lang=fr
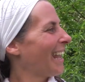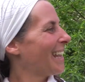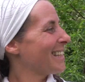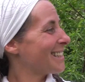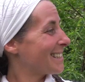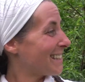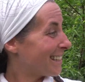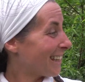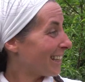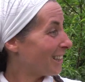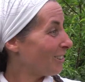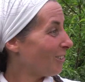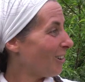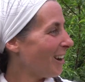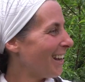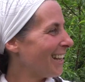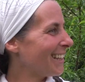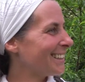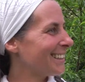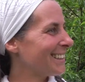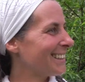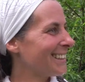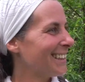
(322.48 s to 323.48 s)
c'est à
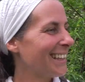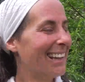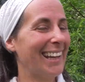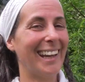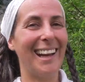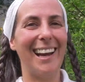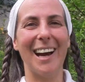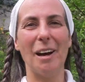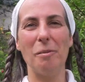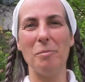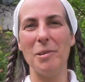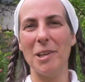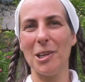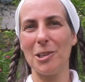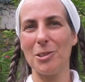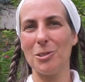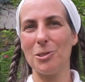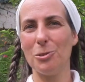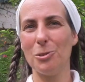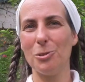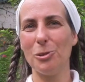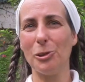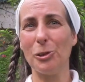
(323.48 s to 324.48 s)
droite. Et là, bien
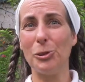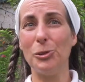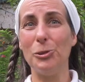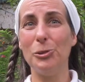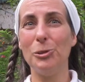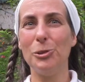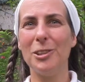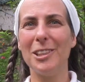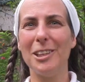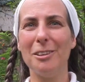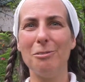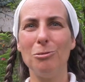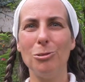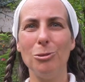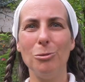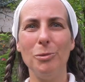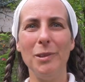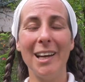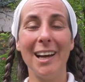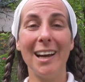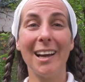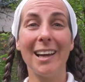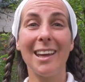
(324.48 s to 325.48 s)
sûr, doutez-vous
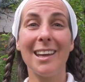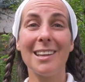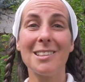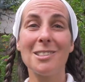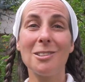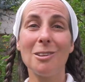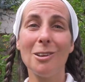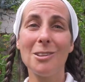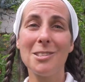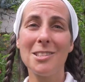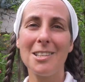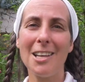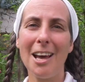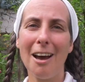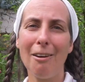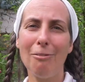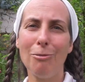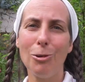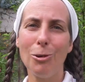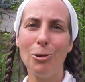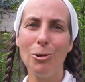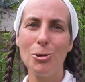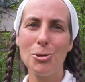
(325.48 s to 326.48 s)
bien, qu'est-ce que le
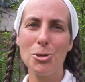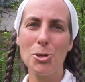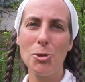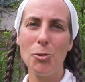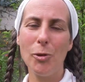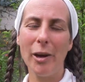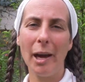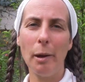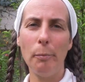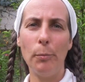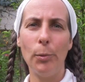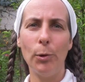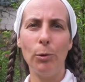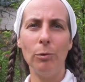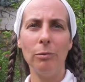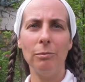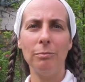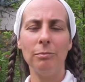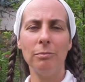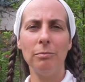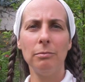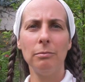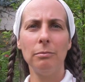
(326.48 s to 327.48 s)
cerveau gauche lui répond
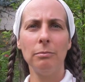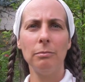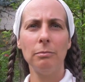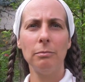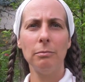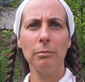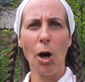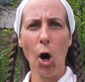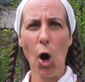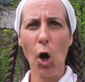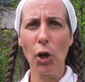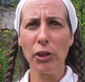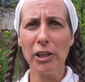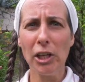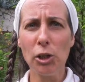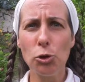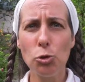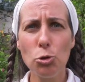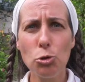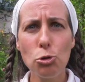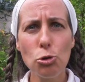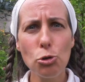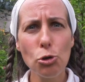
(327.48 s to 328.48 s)
En
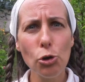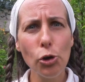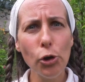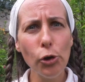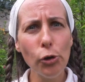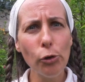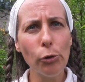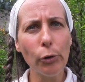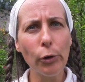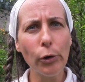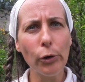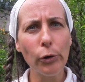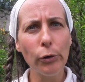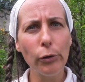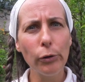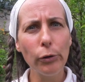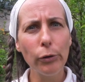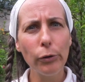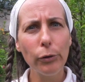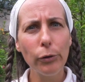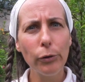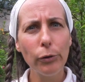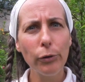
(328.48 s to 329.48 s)
es-tu sûr
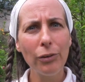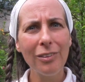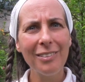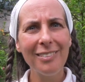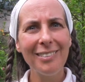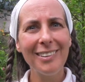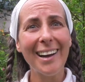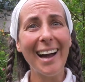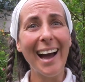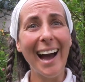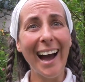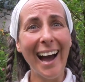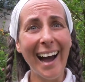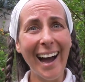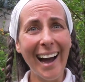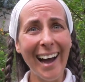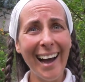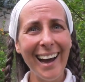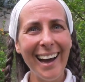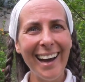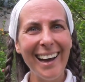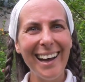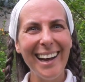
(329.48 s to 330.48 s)
Hein
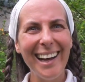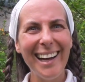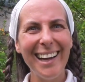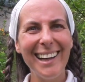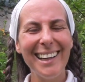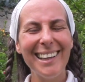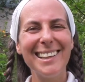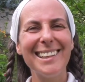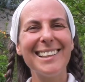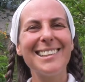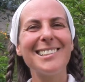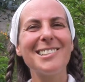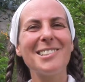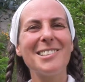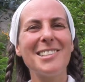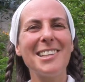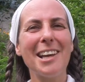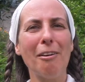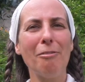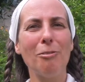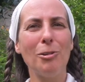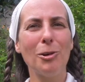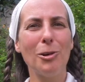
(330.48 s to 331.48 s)
Ce
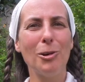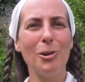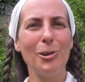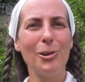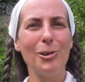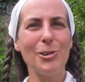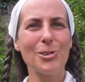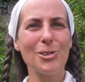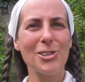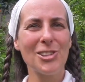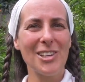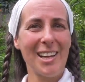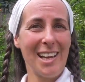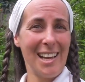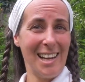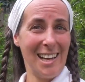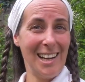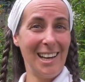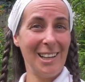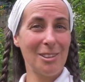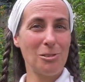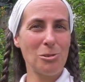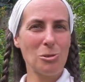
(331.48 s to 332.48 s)
cerveau gauche,
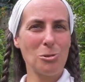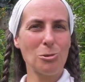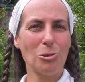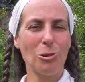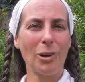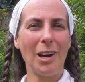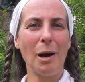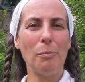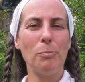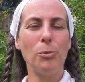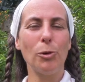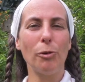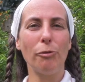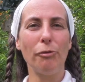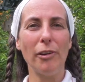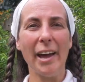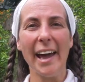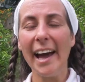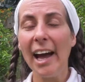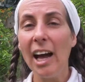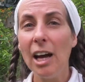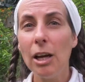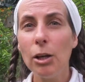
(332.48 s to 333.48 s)
il est toujours là pour
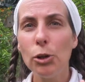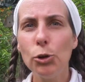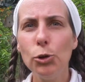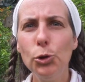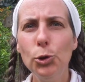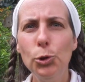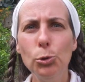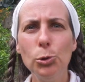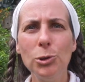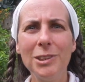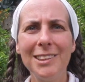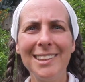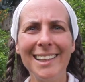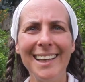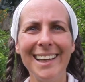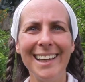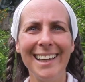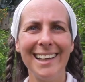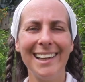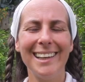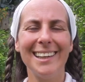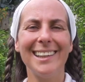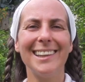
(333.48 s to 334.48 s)
faire douter,
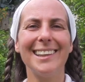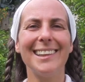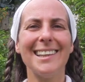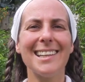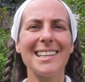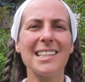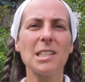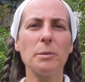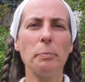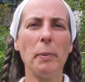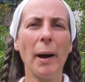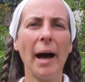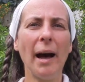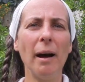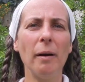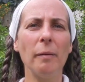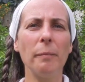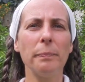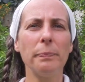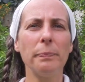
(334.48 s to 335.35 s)
n'est-ce pas